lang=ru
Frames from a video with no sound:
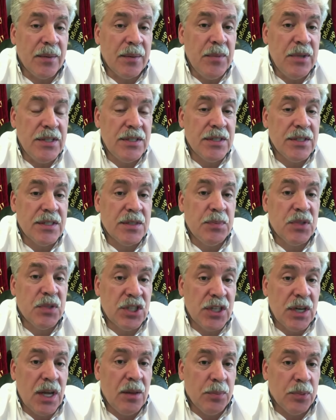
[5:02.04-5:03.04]
комиссии
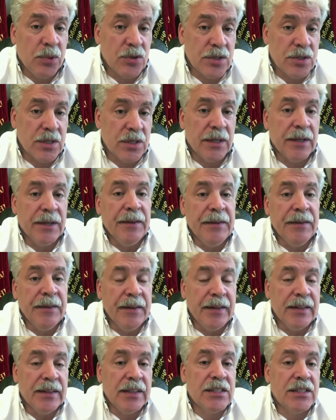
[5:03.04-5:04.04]
сбежал просто –
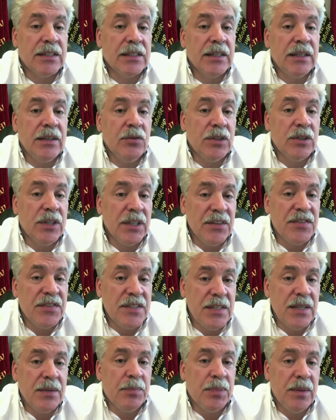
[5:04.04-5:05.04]
Значит, и вот эти
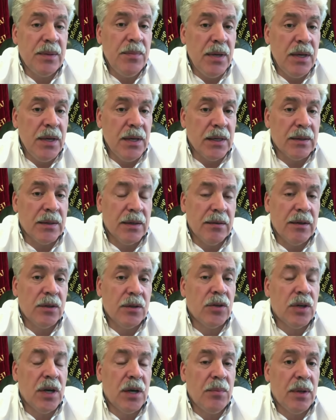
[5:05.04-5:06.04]
все примеры говорят
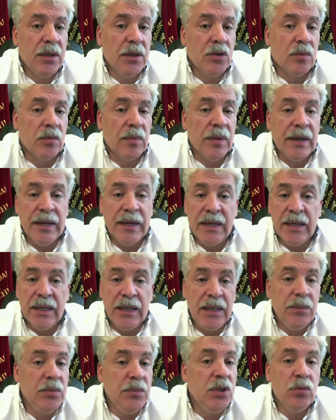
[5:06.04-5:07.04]
только об одном.
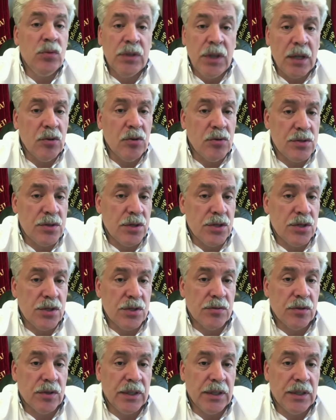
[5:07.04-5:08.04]
Им не удалось
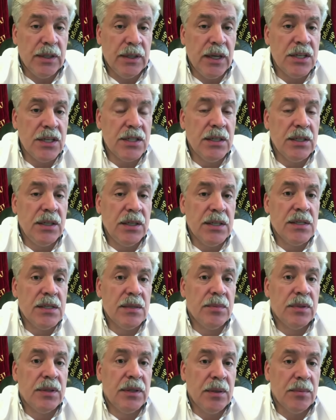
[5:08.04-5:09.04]
ничего. И даже если
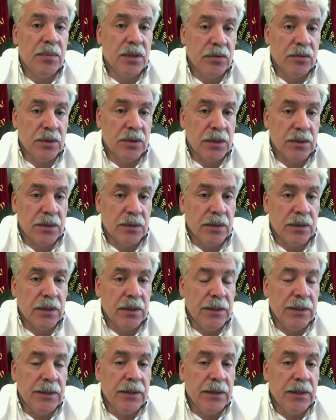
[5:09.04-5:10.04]
бы не было вот
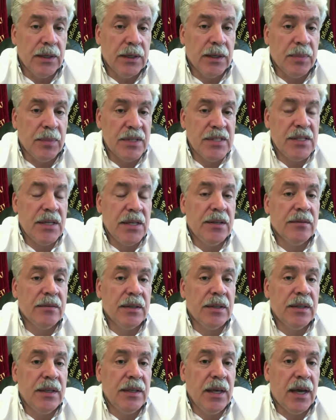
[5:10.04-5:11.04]
этого а,
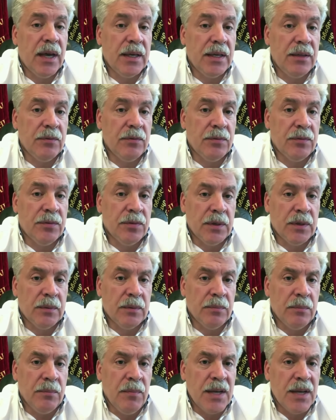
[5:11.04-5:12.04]
последнего дня и
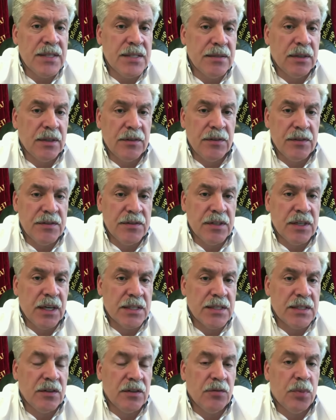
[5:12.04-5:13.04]
в массовых
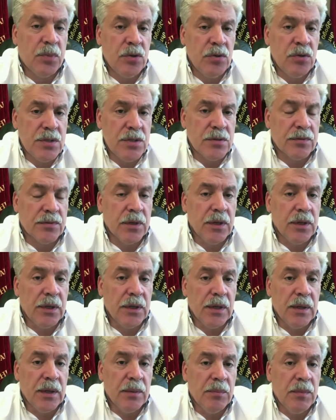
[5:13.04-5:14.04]
классификации и вбросов,
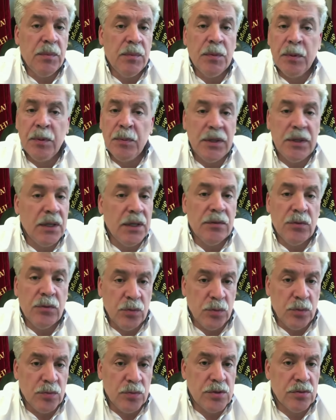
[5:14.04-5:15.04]
мы бы победили в
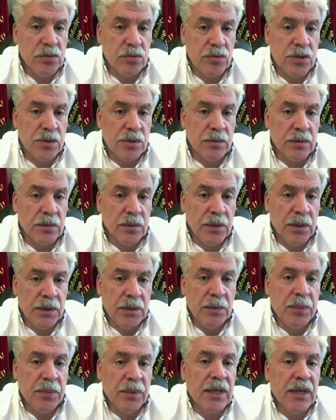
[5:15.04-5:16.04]
любом случае.
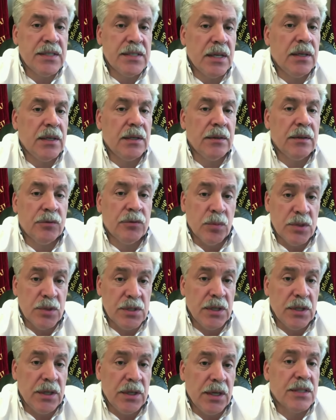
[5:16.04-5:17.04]
Это показатель, в том
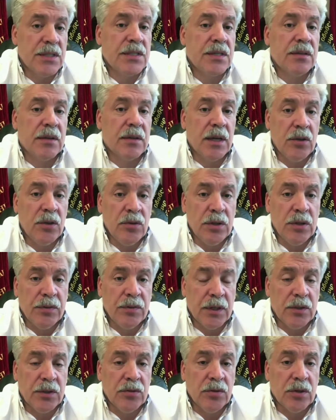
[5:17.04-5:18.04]
числе и Ленинского района,
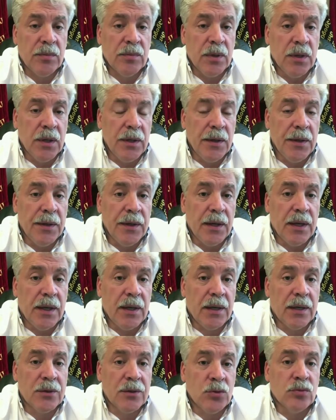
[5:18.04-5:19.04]
в котором
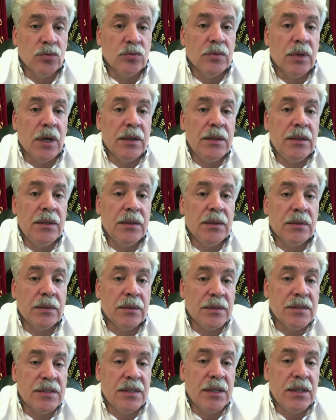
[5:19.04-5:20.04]
а, ну,
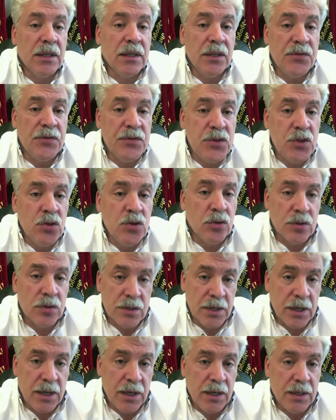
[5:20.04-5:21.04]
они сделали все
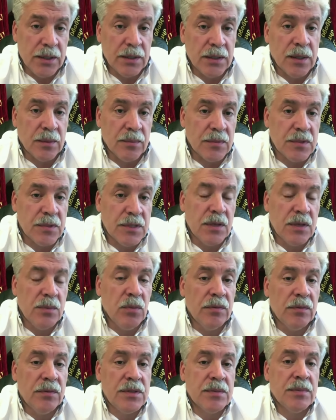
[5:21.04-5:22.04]
за эти там,
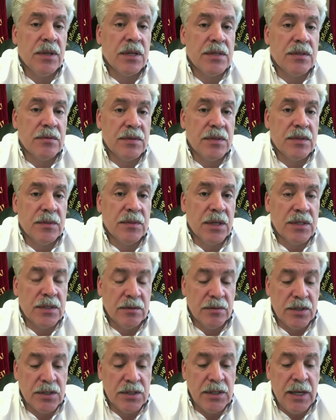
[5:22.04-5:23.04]

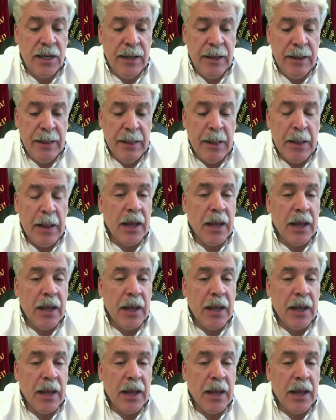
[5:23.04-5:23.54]
17-18 числа,